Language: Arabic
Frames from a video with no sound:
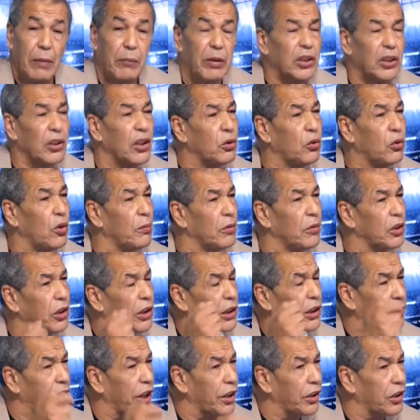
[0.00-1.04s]
باش غدوه
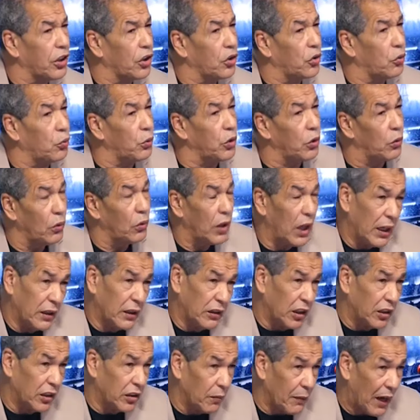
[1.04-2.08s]
غدا يطرطق توي ولا
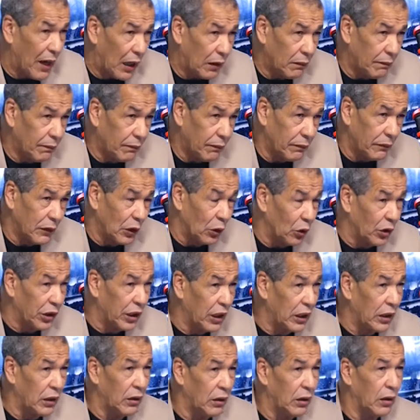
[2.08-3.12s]
تخدمها
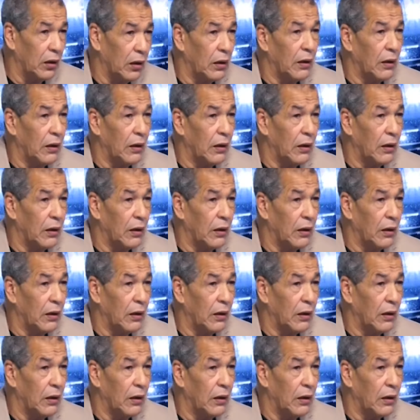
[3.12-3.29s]
اوكي